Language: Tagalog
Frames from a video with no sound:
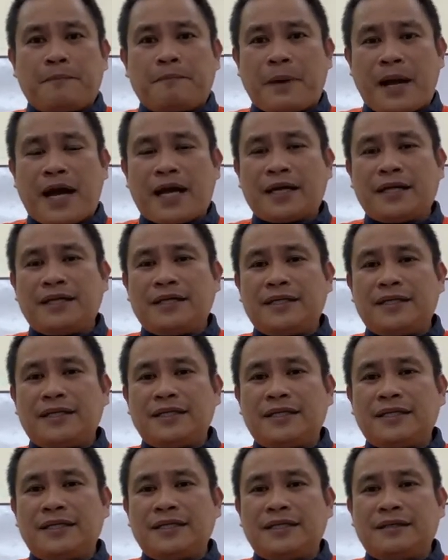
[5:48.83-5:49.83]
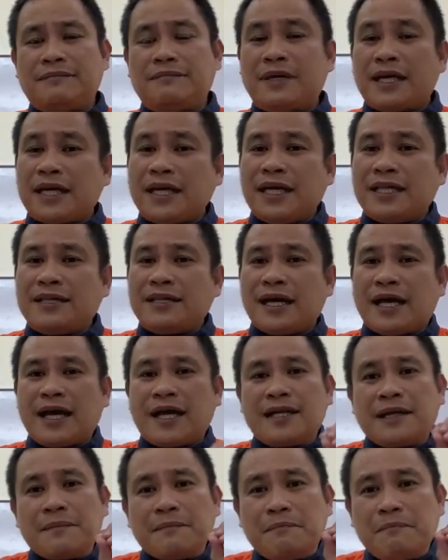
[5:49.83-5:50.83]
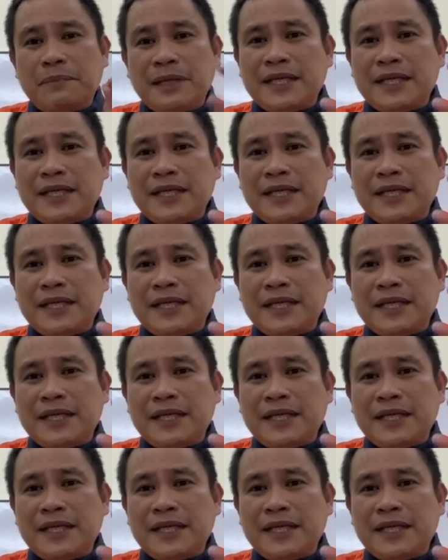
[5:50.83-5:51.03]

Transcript: pag makita ka ng